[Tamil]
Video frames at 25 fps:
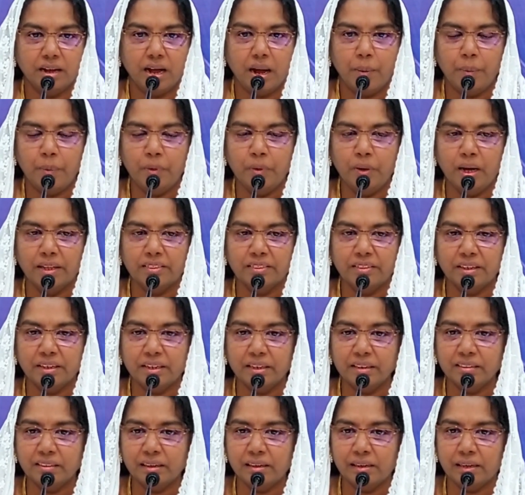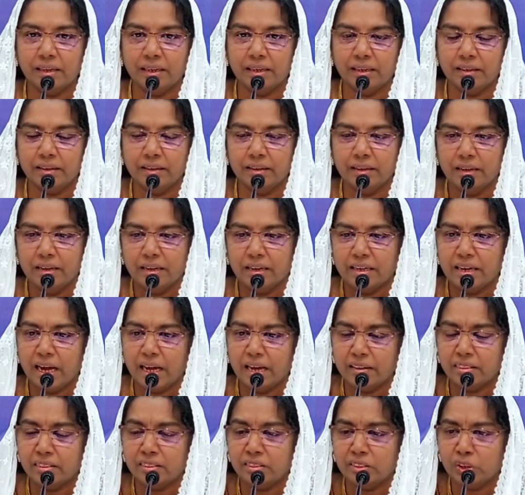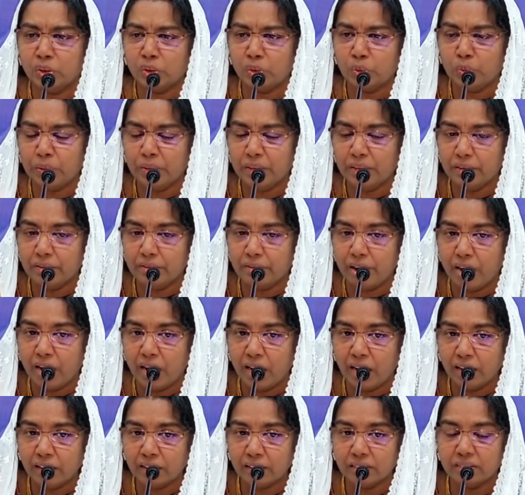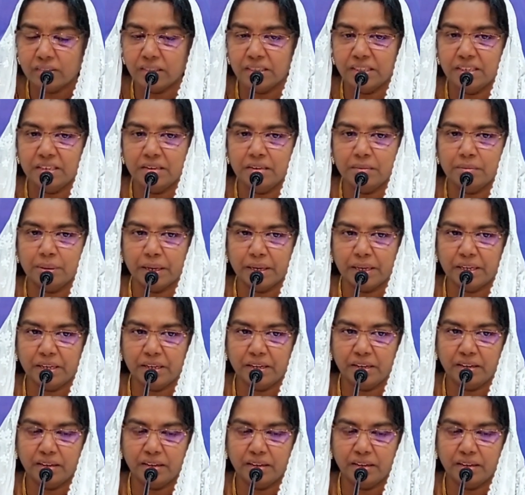அப்போ அந்த இடத்துல கர்த்தருடைய வார்த்தையின்படி